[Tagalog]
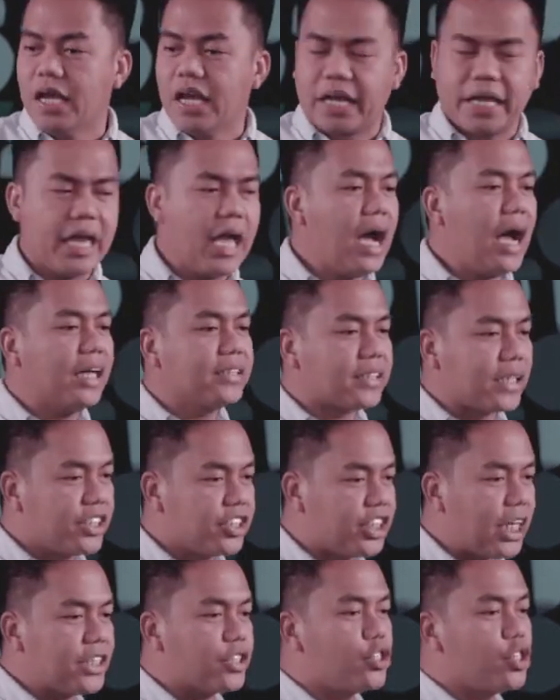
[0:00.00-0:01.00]
Kaya nga ang
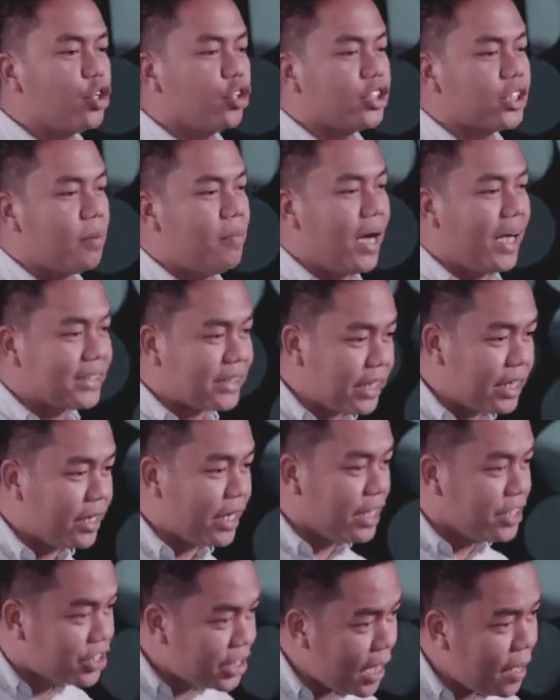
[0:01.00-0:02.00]
suggestion ko sa mga
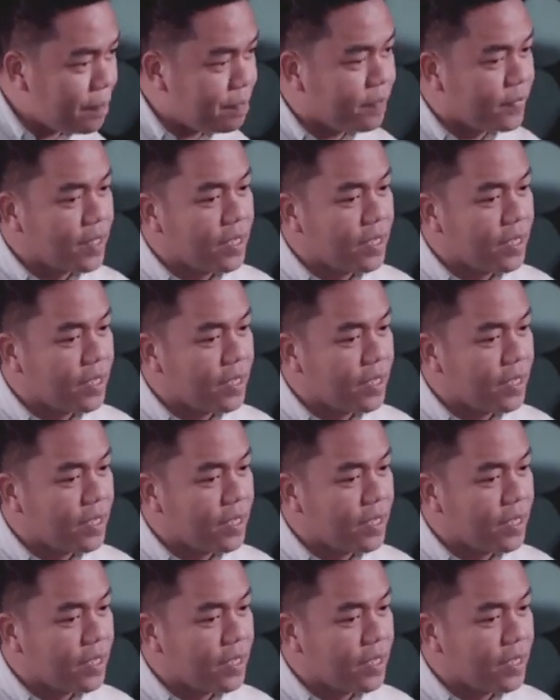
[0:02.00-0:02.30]
single dyan,